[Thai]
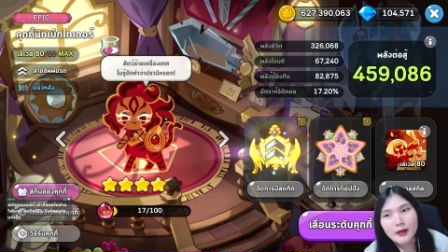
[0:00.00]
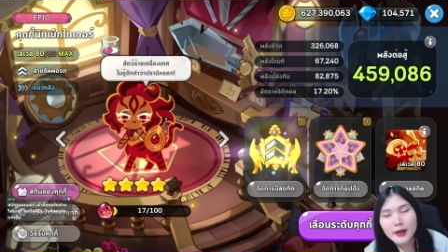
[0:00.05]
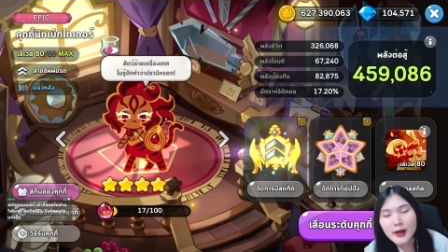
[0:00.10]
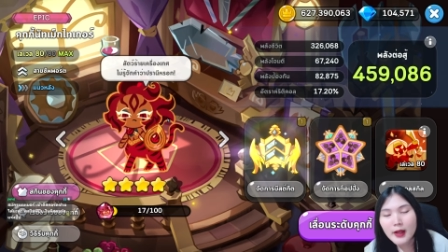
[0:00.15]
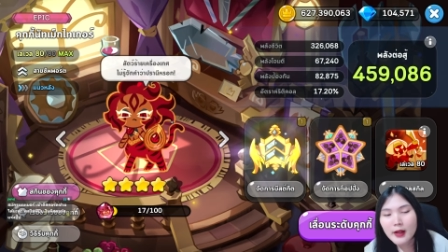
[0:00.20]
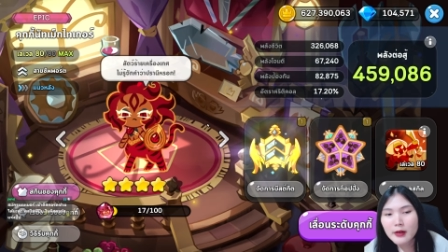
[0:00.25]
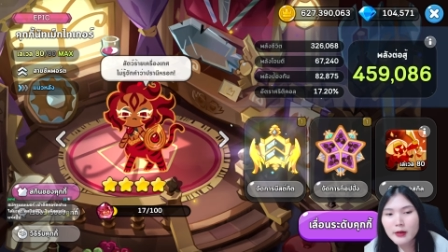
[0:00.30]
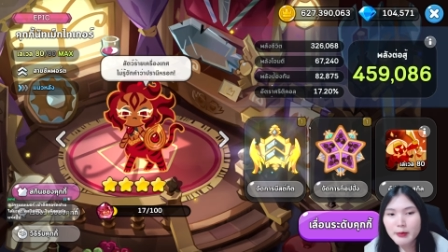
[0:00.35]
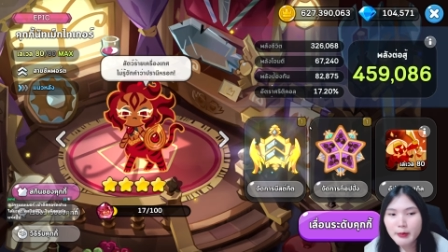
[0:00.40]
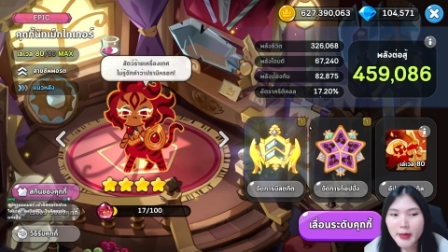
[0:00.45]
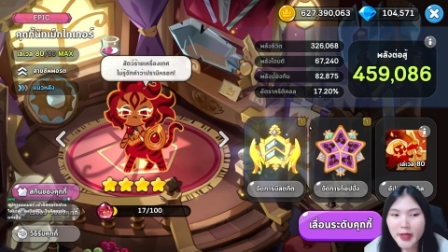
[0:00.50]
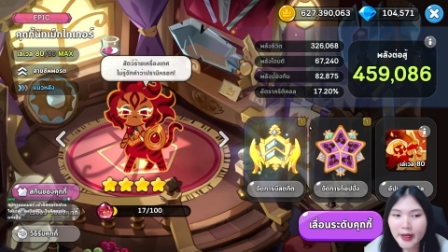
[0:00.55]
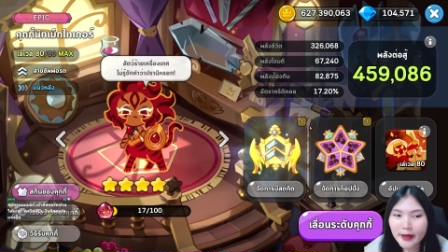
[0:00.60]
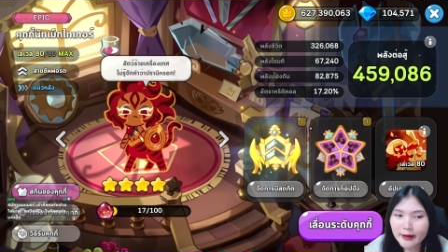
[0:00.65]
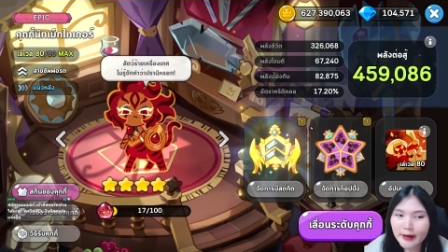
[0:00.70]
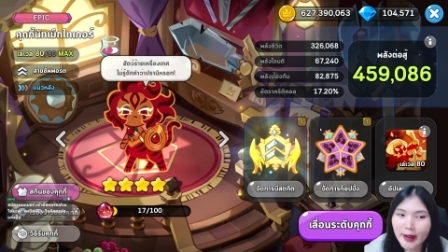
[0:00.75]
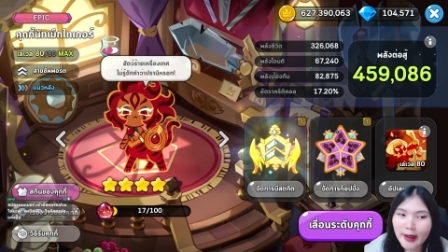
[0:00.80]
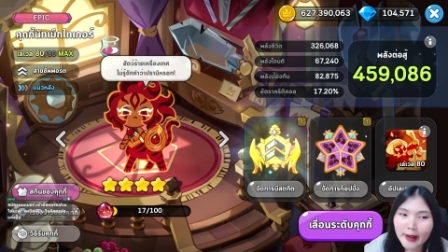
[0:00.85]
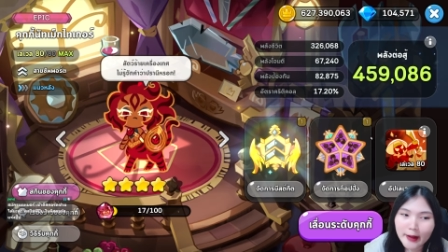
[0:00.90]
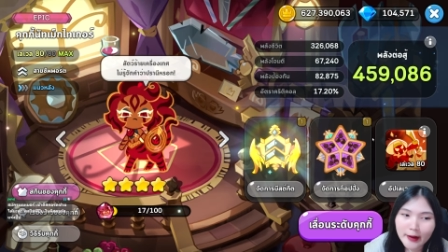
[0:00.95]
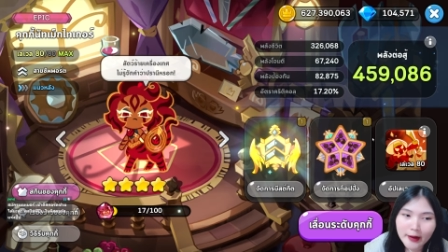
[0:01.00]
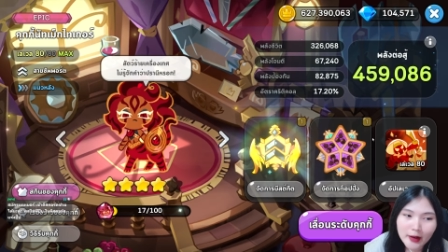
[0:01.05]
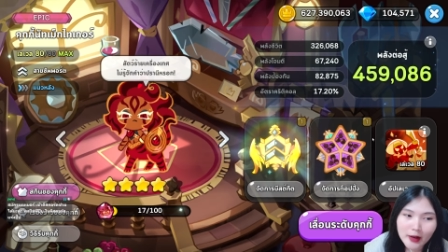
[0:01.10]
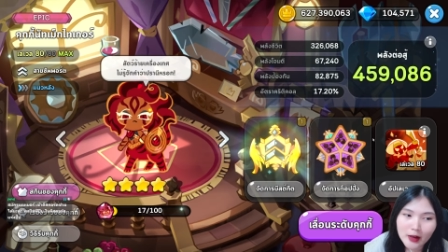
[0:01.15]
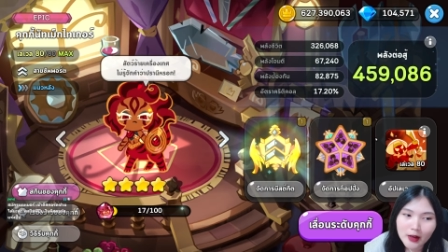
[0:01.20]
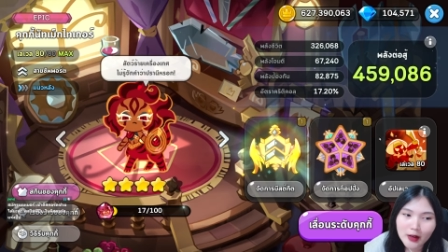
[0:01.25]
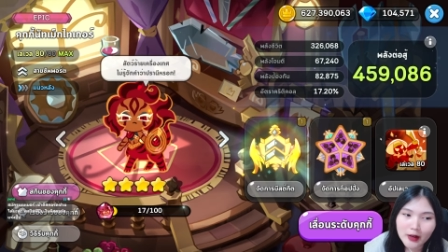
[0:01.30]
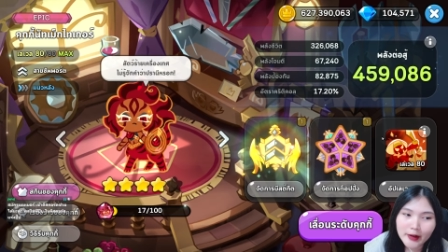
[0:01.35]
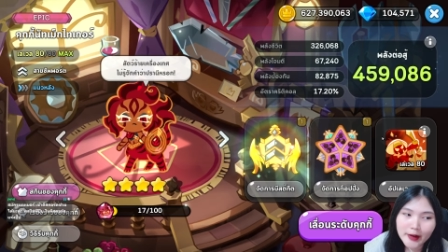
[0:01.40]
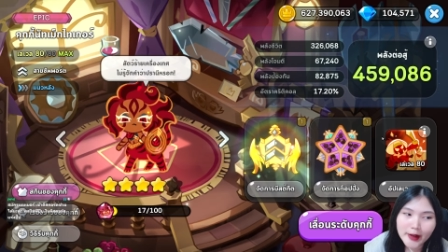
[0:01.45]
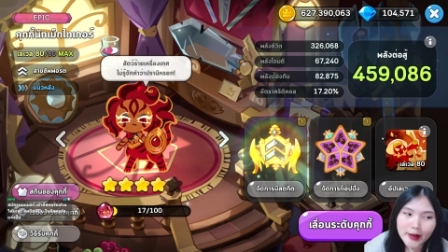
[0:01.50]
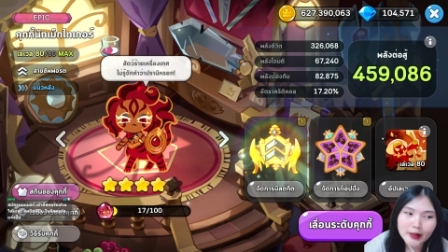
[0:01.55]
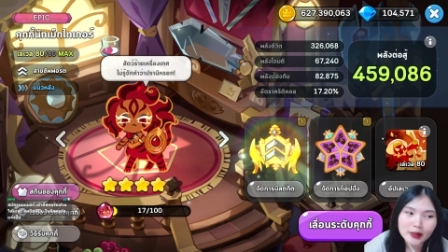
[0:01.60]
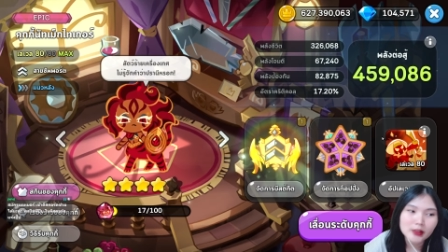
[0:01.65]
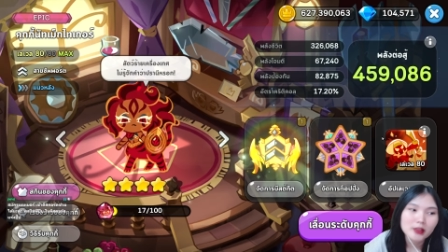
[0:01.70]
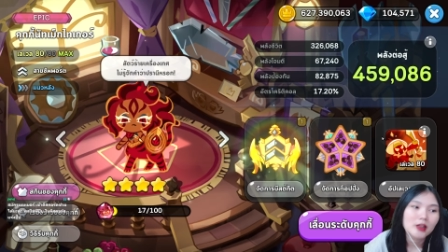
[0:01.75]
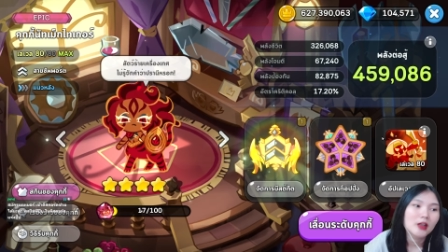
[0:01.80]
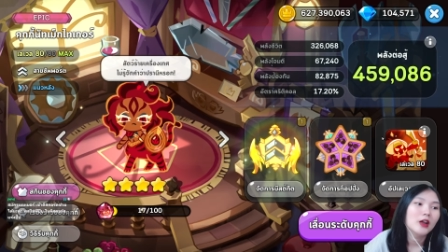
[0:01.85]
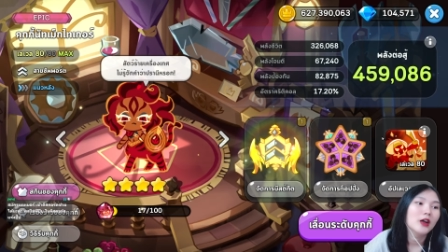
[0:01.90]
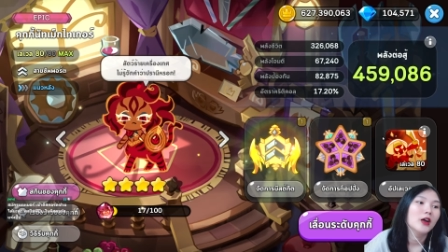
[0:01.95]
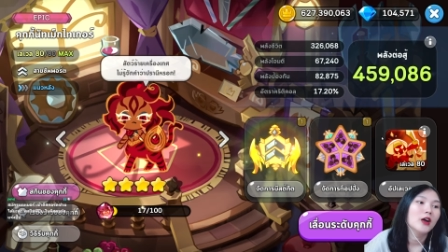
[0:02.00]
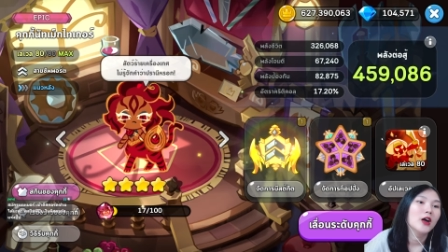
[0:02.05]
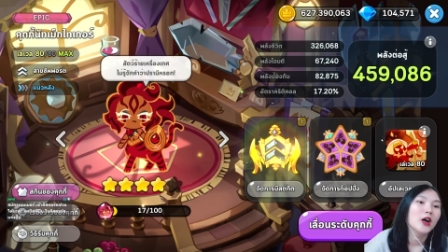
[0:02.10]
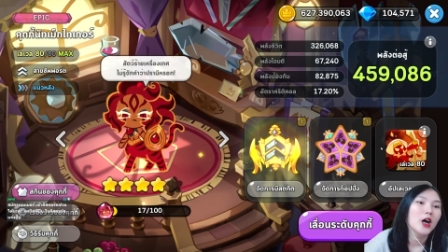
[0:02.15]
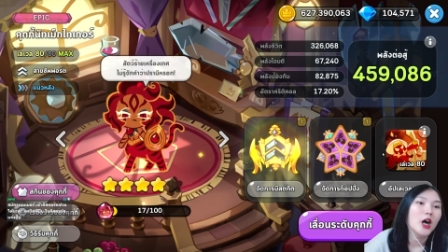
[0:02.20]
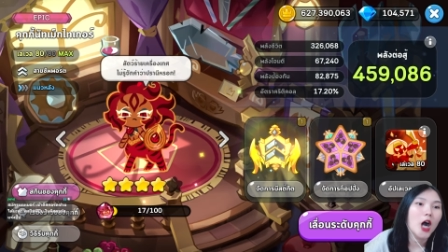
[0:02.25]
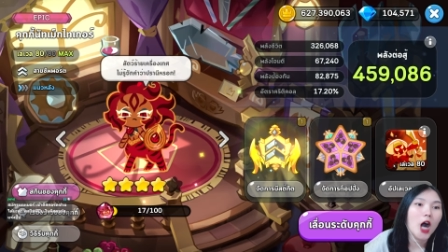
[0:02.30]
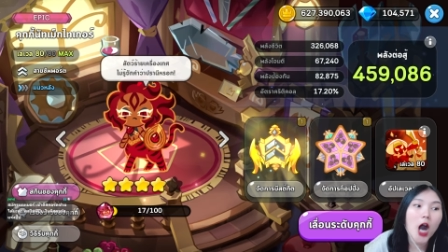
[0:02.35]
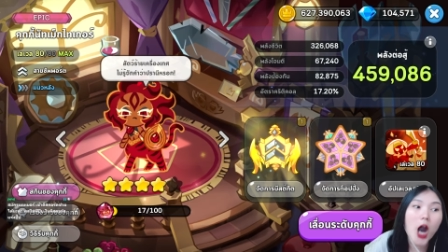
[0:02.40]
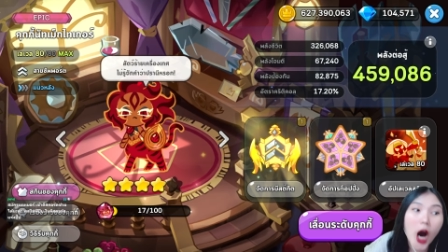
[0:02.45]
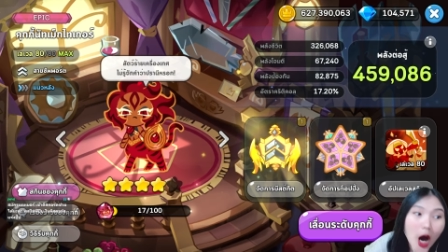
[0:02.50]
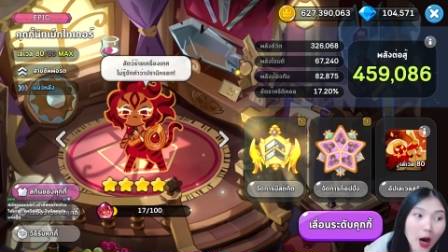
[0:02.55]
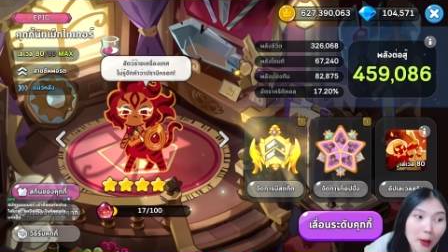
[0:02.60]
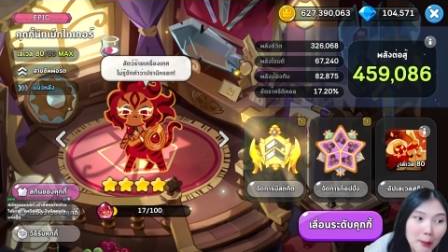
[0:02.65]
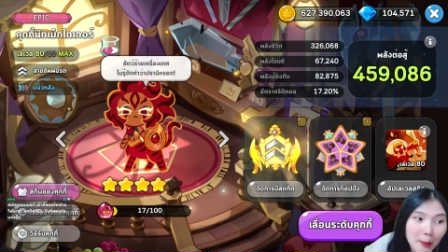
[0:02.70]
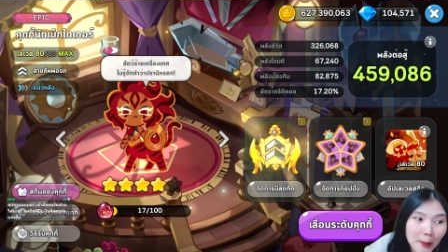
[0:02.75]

นัดเมกไทเกอร์นั้นอ่อม